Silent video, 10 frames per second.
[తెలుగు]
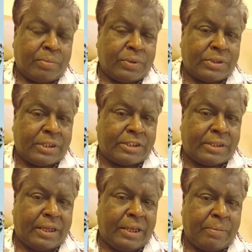
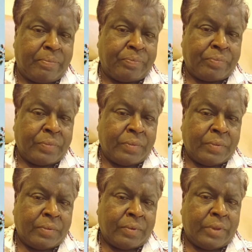పూజ్యశ్రీ
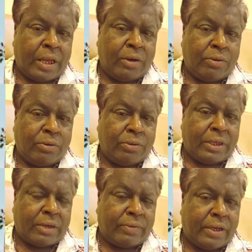నెల్లూరు
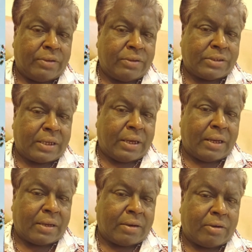ఇరవై ఐదు
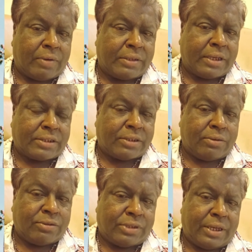సంఘాల గౌరవ
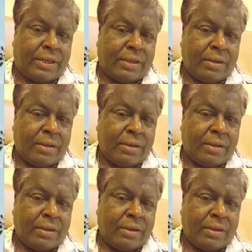అధ్యక్షులు శ్రీ